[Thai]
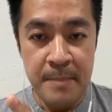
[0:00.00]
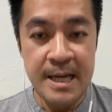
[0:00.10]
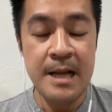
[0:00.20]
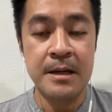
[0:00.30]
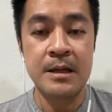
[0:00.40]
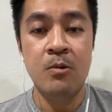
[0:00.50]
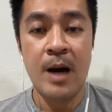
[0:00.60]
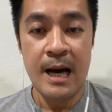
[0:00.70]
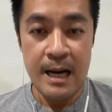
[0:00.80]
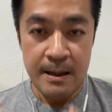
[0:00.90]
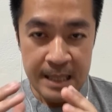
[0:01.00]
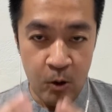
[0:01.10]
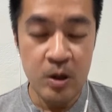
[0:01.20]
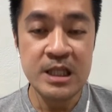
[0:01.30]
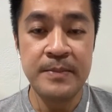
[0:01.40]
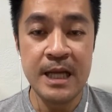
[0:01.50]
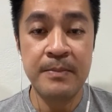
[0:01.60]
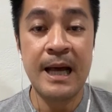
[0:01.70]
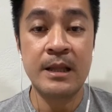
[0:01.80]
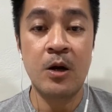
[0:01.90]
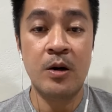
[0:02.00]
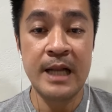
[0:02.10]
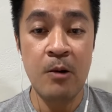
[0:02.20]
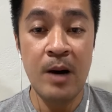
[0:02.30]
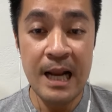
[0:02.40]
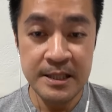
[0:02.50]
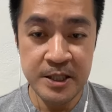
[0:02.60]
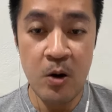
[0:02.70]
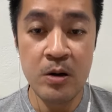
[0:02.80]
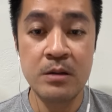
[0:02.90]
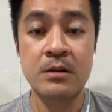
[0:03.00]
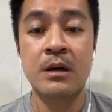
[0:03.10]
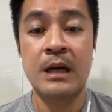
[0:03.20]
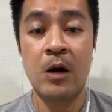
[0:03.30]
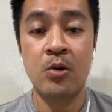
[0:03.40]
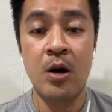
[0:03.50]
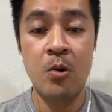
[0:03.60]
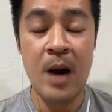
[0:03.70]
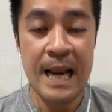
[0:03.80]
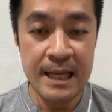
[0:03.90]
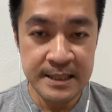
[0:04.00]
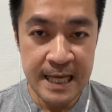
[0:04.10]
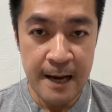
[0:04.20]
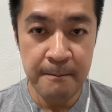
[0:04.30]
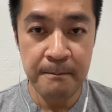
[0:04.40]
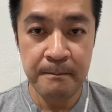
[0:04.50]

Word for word: ประเด็นก็คือว่าเราก็จะไปทำงานต่อในวาระสองแล้วก็วาระสาม